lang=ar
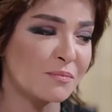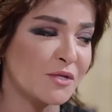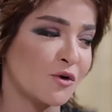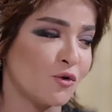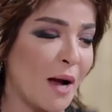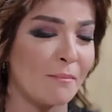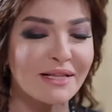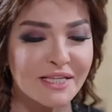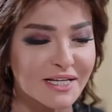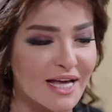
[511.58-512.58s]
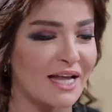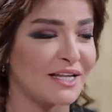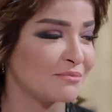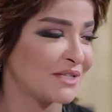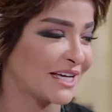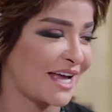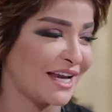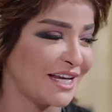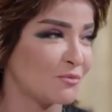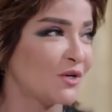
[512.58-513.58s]
ما بتاكل عمال تتكلم
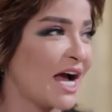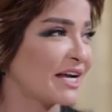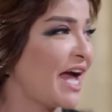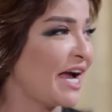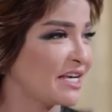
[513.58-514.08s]
تتكلم والاكل